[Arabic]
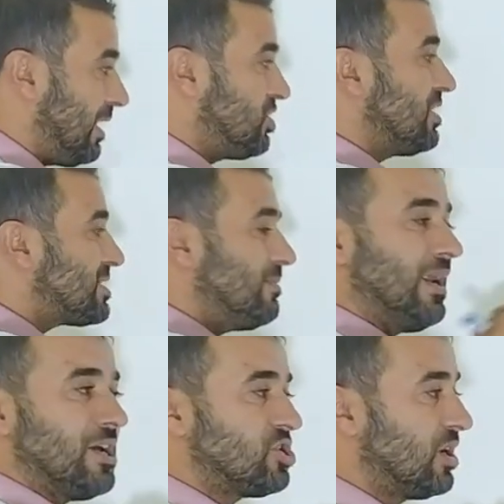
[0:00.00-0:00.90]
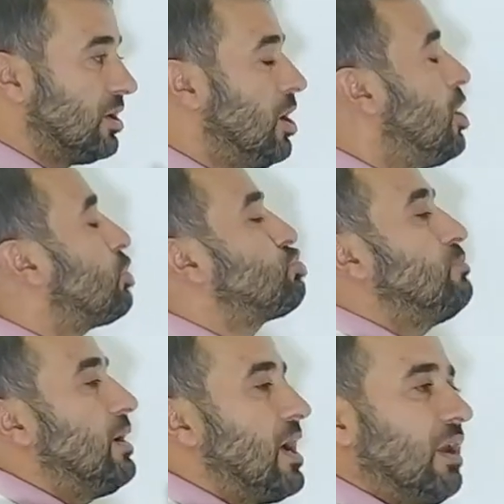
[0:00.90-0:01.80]
على 20 اقسم على 20 اقسم
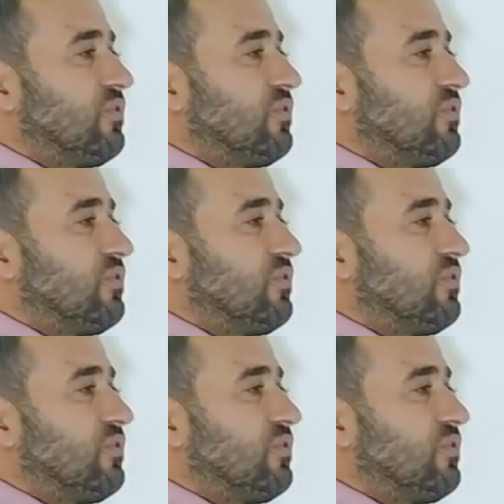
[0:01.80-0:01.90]
على